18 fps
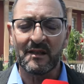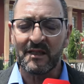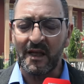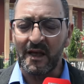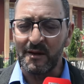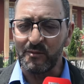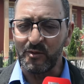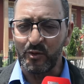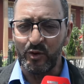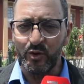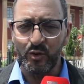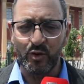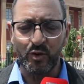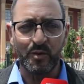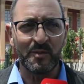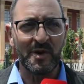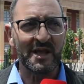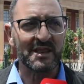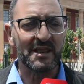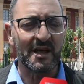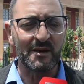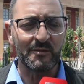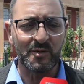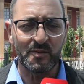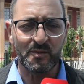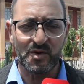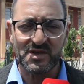طالبوا الحكومه
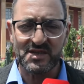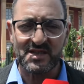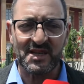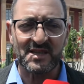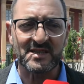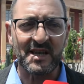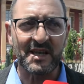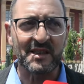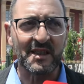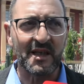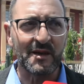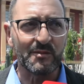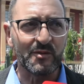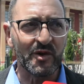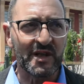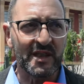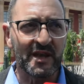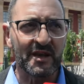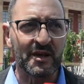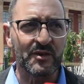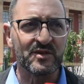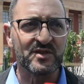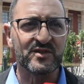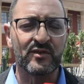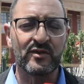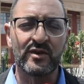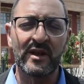طالبوا المؤسسه طالبوا هذا
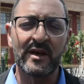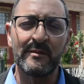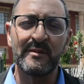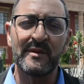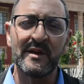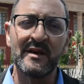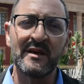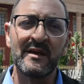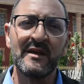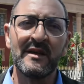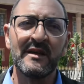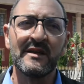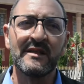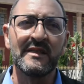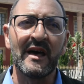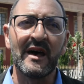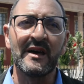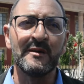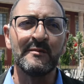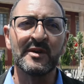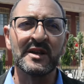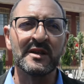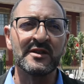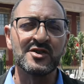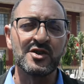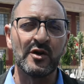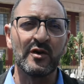كيوصفونا دائما
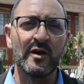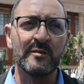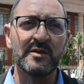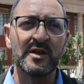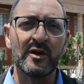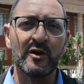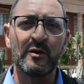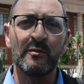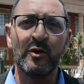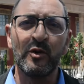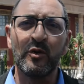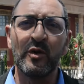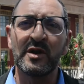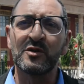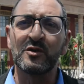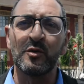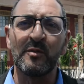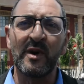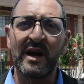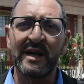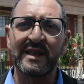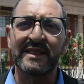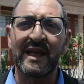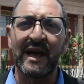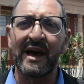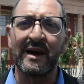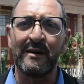الجواب ديالهم هو انتم
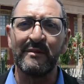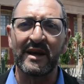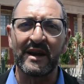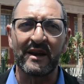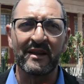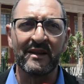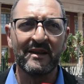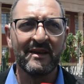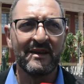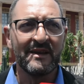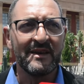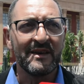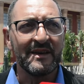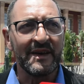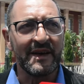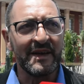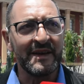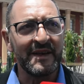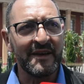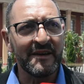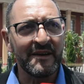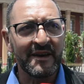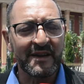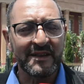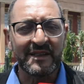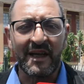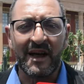خط احمر يعني
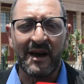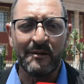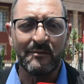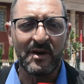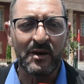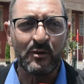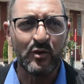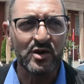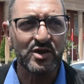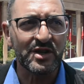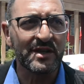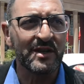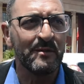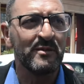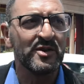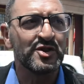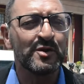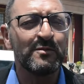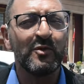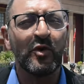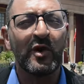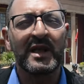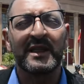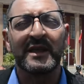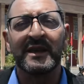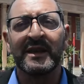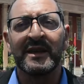خط احمر واش حنا ماشي
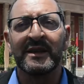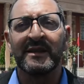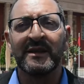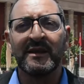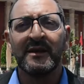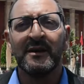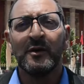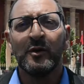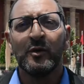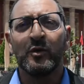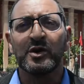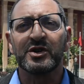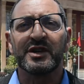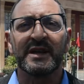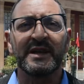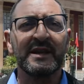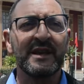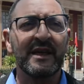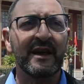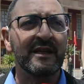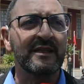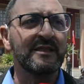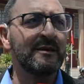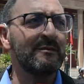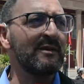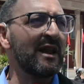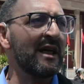مواطنين واش كاين اللي
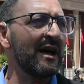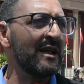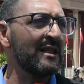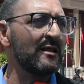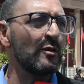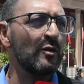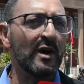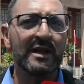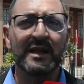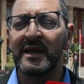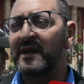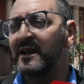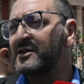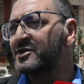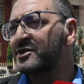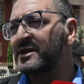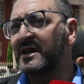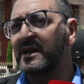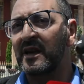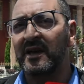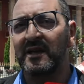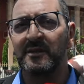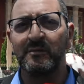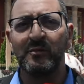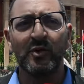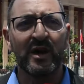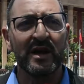قدم لهذا الوطن هذا الشيء اللي
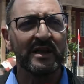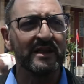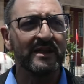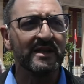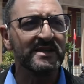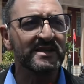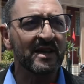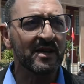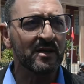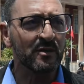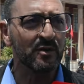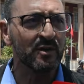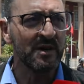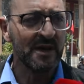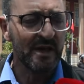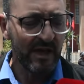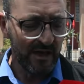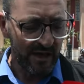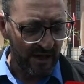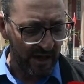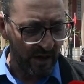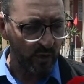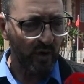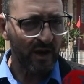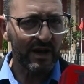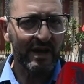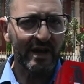قدموا هاد الناس هادو ها
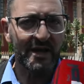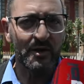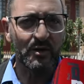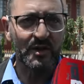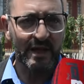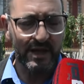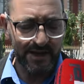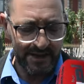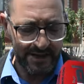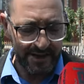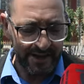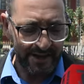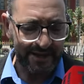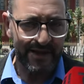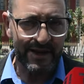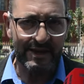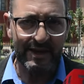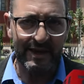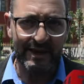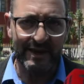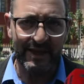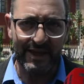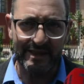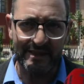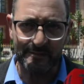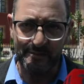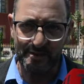هو الخير دليل اننا انا
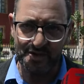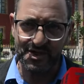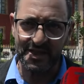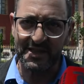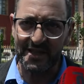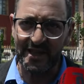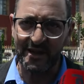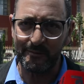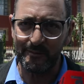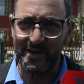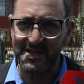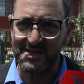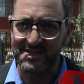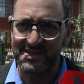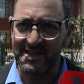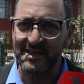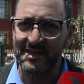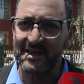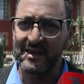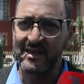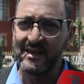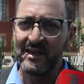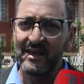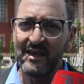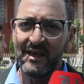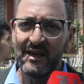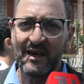غادي برجل ديال البلاستيك
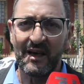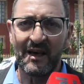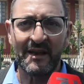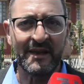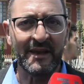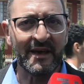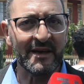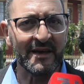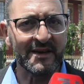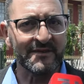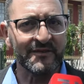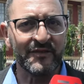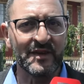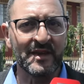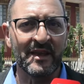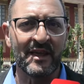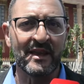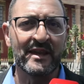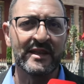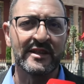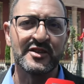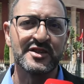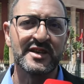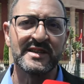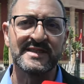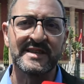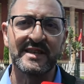انا فين خليت
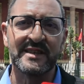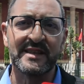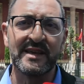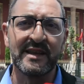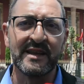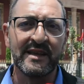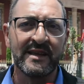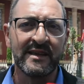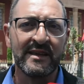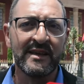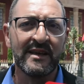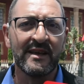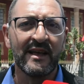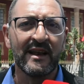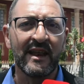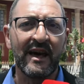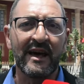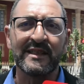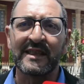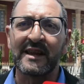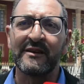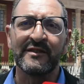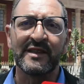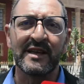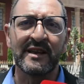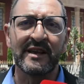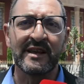الجسد ديالي
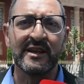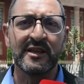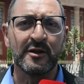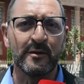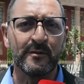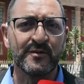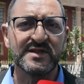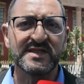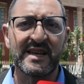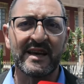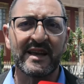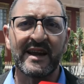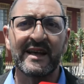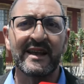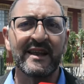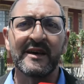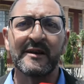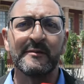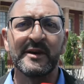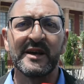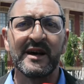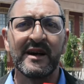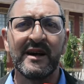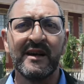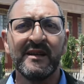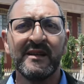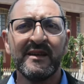الاطراف ديالي خليتهم في الصحراء
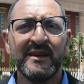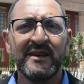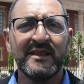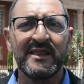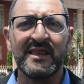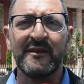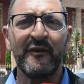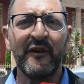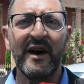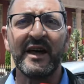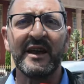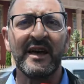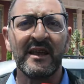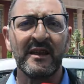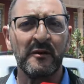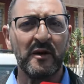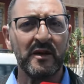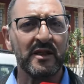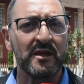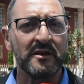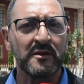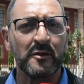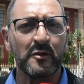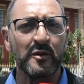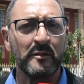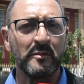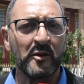الغربيه دفاعا عن وحده
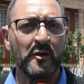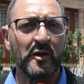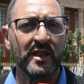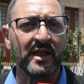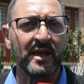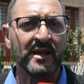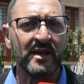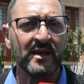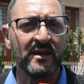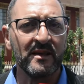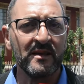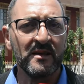التراب الوطني